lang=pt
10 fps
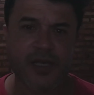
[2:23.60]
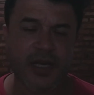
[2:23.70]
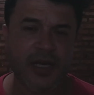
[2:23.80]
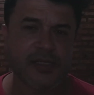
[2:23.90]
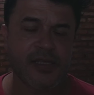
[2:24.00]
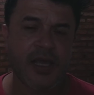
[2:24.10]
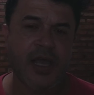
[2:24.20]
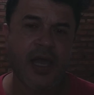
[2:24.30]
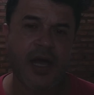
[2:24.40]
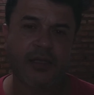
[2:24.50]
canais,
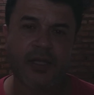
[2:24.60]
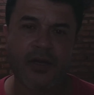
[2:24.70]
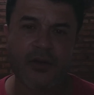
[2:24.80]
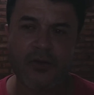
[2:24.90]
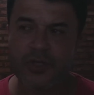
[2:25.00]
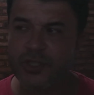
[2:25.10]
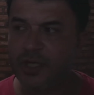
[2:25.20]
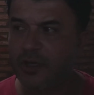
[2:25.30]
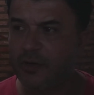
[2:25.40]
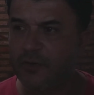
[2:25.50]
até onde
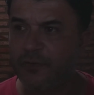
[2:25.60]
eu